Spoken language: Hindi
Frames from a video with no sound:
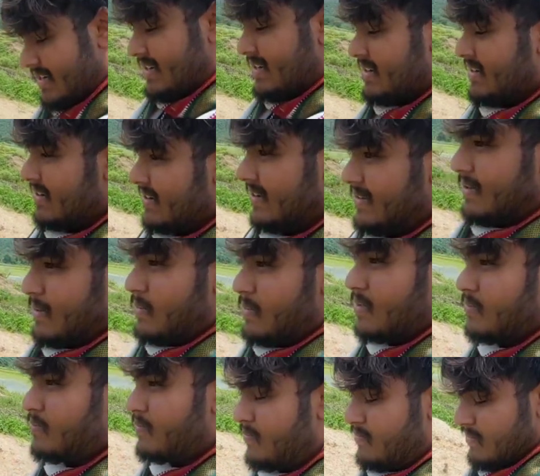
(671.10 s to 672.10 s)
नहीं तो फिर
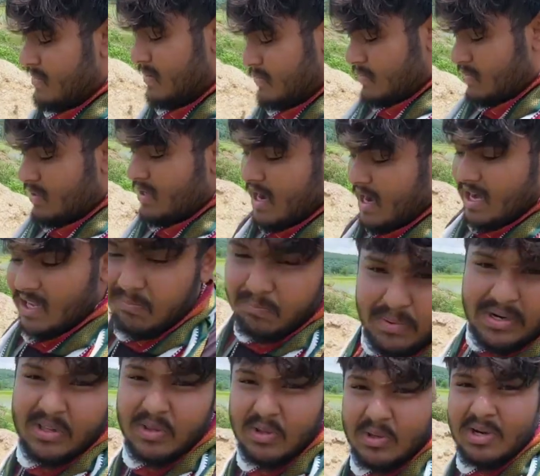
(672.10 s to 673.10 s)
पूरे हाथ पैर
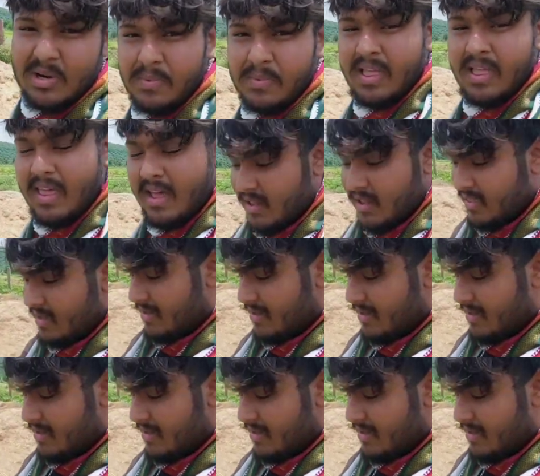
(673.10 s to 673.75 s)
धोने पड़ जाते